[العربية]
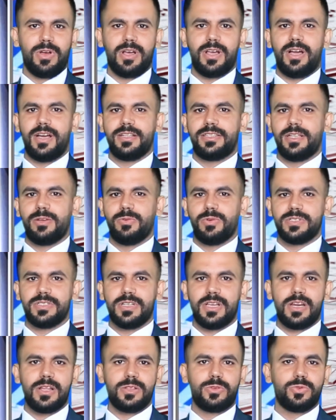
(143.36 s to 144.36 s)
وقعت
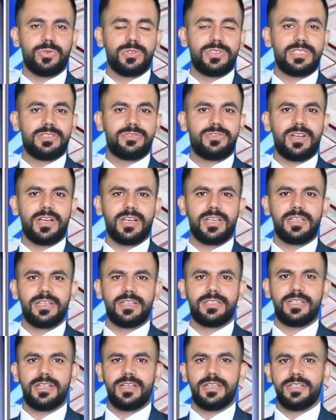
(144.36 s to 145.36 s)
الوزارة
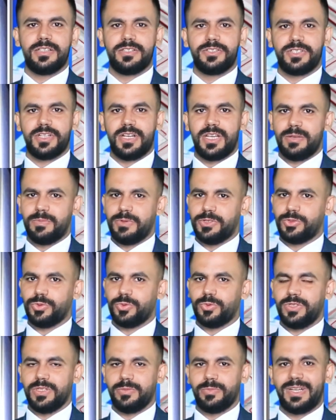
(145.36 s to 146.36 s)
اتفاقية لإنشاء
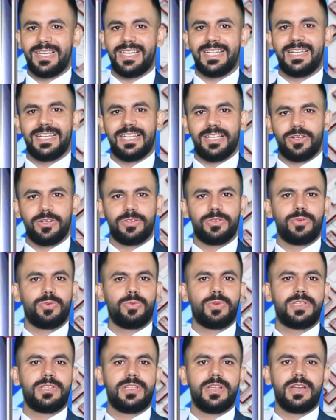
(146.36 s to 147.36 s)
مشروع ماء الخضر
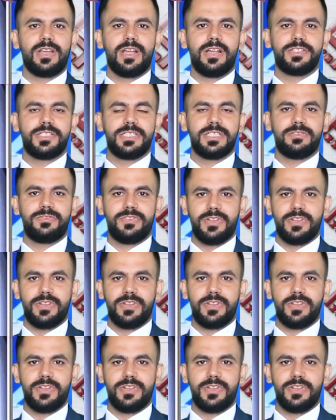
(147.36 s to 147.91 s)
والدراجي